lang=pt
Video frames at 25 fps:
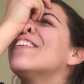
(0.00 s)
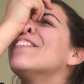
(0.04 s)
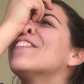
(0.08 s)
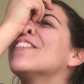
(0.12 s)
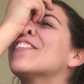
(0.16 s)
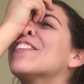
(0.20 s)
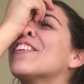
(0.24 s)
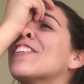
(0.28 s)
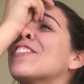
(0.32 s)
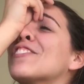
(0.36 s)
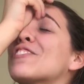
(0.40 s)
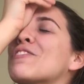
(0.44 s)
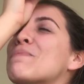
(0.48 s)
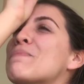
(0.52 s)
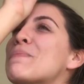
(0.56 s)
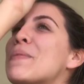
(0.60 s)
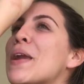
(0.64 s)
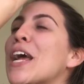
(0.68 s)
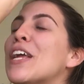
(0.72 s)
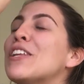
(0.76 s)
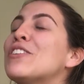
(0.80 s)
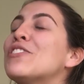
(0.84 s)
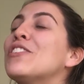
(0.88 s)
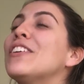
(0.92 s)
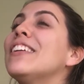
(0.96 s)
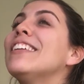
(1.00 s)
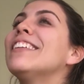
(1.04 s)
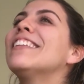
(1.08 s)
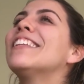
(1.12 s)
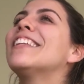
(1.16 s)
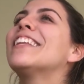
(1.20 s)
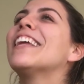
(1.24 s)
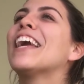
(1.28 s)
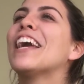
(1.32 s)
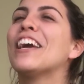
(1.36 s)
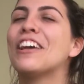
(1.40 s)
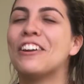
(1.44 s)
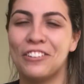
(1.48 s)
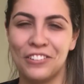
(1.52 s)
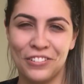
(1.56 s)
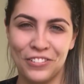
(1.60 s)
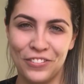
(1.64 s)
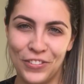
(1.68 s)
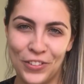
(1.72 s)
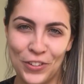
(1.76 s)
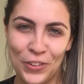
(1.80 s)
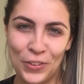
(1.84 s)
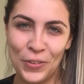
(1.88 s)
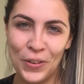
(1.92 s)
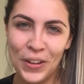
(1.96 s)
que eu fiz. Acho que o prédio
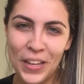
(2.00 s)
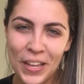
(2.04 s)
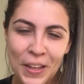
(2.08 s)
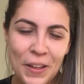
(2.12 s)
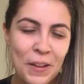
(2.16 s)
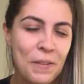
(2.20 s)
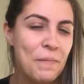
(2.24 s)
inteiro ouviu.